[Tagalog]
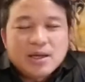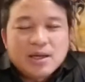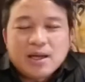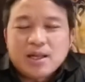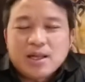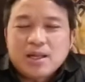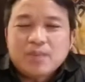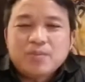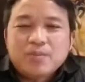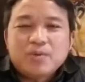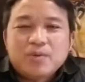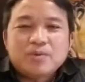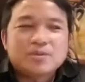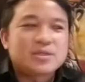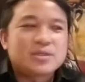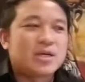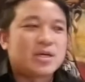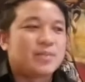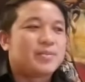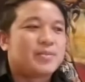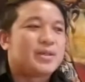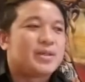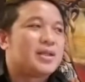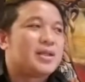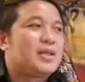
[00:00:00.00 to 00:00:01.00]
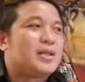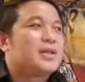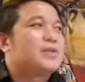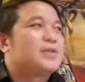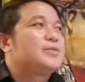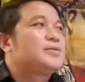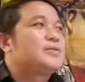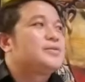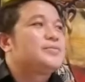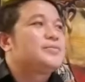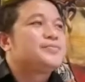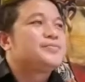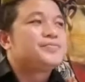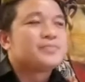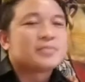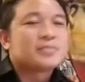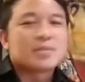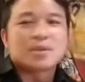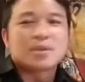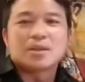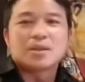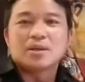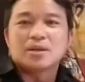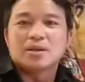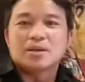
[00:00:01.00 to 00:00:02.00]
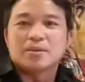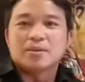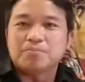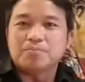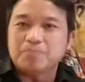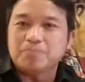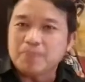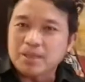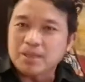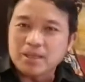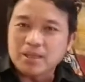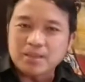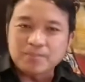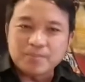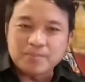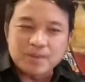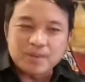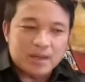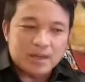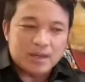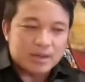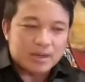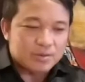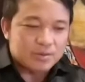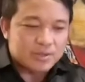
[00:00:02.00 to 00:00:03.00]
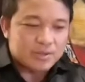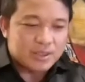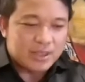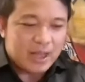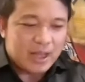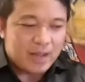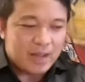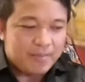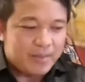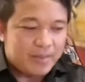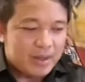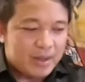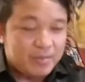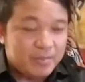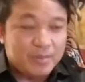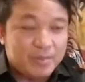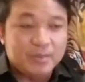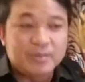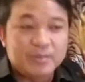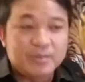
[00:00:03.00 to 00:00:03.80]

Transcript: Alam mo, sabi nila noon, believe ako sa tapang mo.